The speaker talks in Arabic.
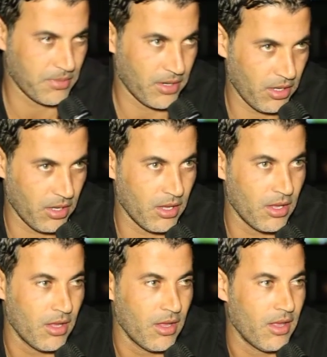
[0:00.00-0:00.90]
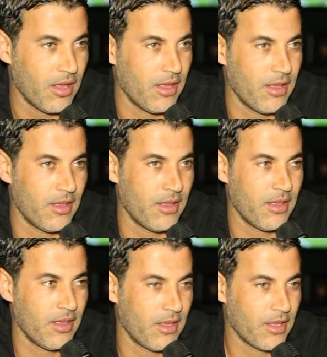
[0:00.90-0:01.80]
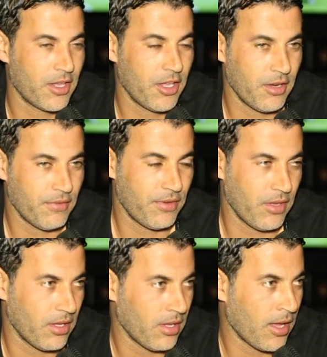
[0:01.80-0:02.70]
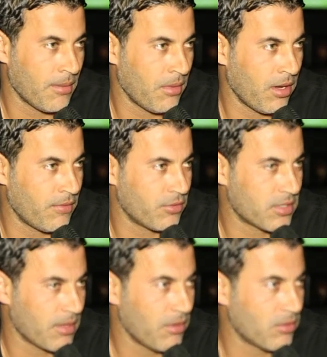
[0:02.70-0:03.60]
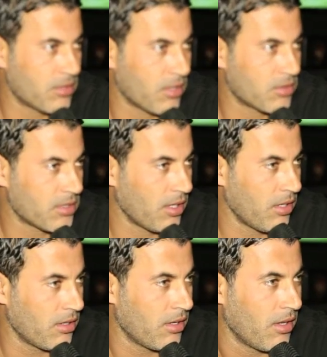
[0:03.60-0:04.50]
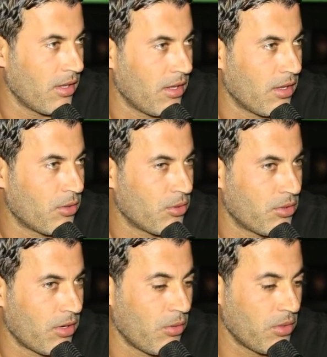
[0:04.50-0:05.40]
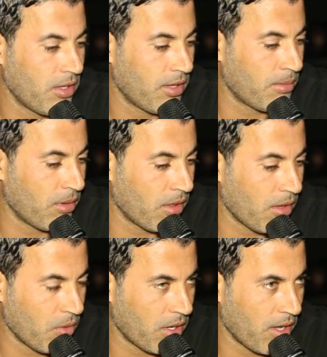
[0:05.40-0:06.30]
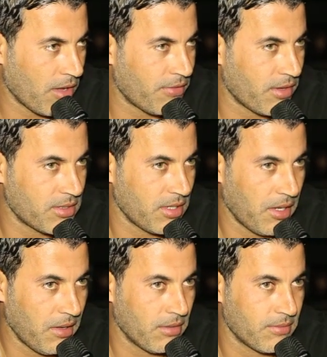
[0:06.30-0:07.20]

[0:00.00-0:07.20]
معناها آه، كان في عام 1999 كنت الوداد البيضاوي الكاف هزيناه